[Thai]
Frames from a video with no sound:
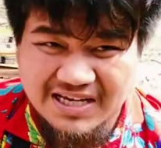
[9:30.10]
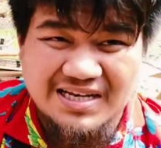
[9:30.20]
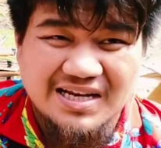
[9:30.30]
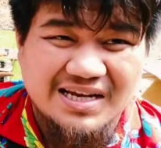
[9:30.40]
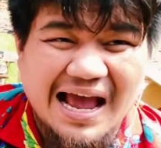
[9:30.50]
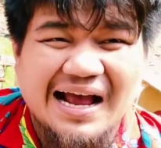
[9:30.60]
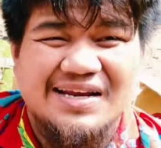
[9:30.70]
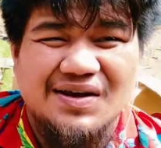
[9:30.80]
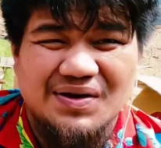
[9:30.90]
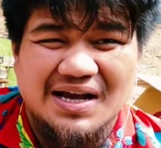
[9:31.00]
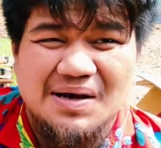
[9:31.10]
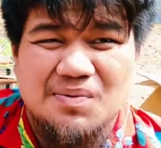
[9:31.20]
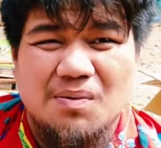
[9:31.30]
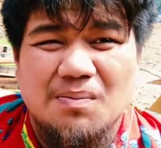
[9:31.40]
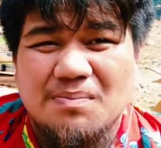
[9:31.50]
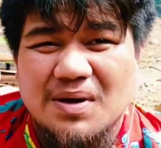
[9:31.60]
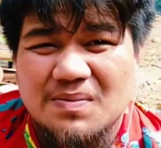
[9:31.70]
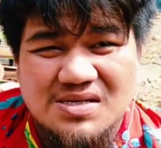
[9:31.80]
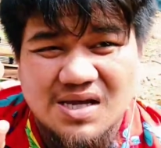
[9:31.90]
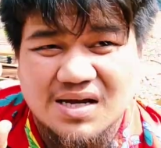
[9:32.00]
อย่างอย่างเดียวนะครับผมไม่
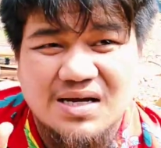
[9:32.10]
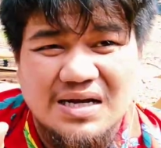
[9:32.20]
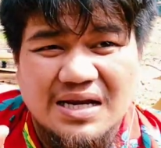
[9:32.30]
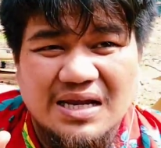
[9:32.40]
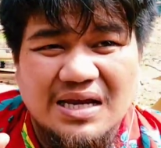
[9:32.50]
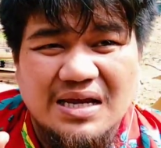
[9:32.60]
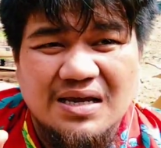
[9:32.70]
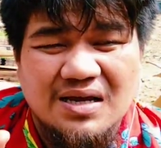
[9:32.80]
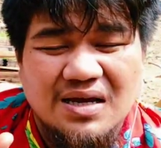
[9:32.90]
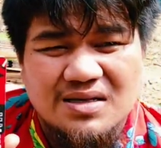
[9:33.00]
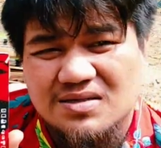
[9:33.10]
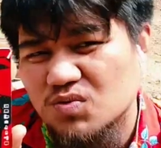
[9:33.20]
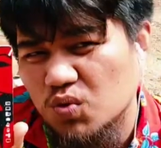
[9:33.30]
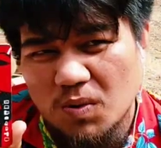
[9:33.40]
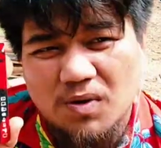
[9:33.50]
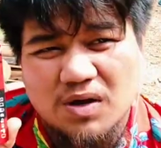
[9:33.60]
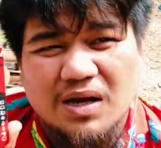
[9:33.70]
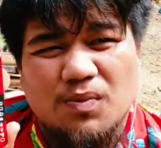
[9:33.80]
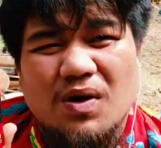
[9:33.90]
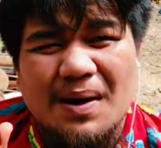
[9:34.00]
มีเสียงอื่นในนี้ ตัวพองอย่าง
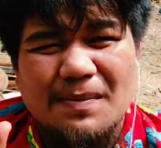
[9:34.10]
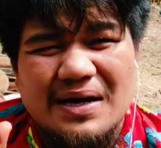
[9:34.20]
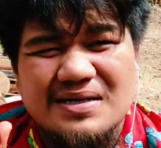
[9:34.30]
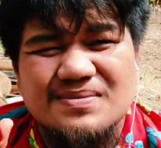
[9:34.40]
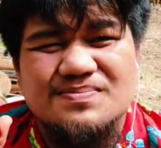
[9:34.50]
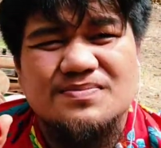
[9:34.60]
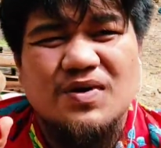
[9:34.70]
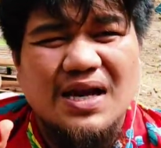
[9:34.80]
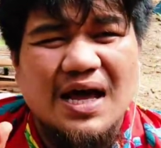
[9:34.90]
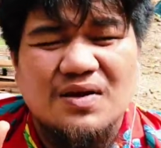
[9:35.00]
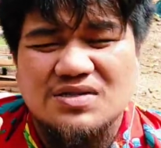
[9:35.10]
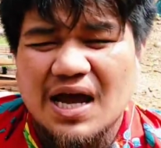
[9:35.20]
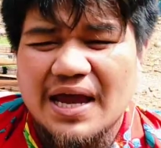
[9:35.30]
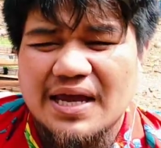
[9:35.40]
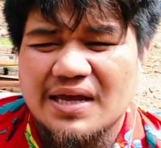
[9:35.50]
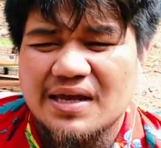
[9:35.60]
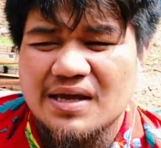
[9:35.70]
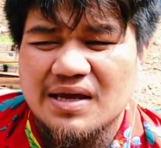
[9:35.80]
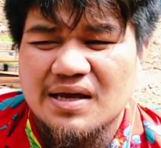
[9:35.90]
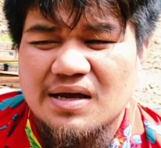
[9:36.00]
เดียวเพราะว่ามันเวลาเราใช้
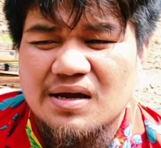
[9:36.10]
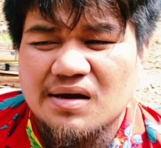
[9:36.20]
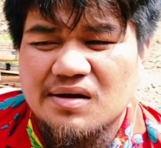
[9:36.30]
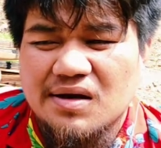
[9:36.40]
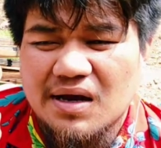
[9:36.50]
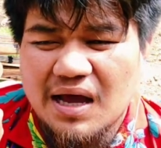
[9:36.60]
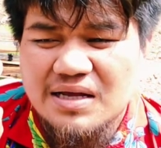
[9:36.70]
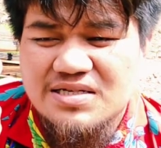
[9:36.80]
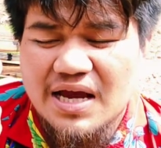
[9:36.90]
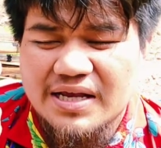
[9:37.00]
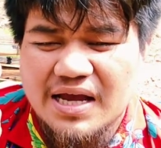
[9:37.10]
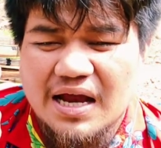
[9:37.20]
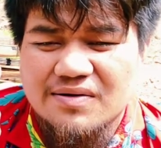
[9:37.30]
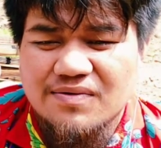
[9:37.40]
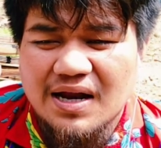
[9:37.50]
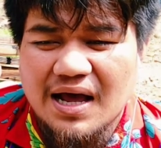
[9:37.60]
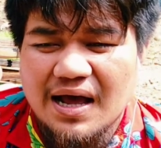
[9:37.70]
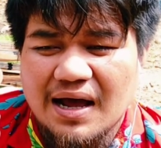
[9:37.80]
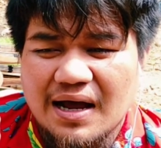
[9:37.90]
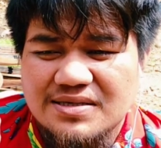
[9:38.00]
นะใช้งานเวลา
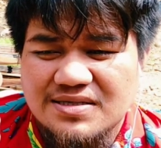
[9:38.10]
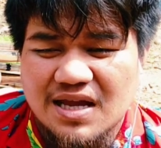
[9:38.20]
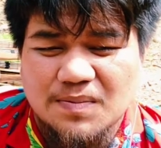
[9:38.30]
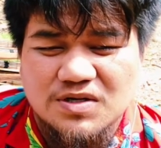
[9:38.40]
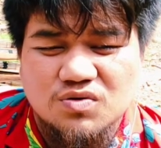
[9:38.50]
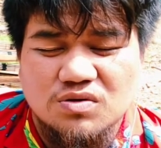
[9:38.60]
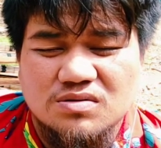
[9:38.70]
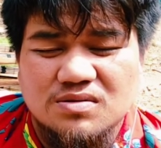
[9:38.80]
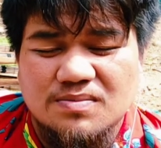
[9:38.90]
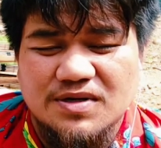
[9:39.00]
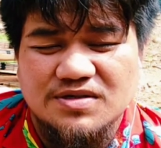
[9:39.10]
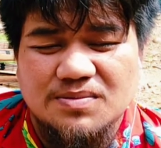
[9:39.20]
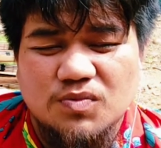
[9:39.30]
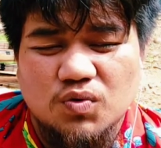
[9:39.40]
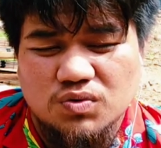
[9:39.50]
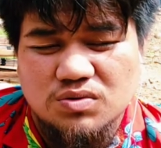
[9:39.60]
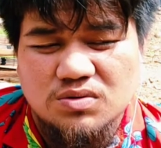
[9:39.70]
เสียงมันสุด มันจะหมุน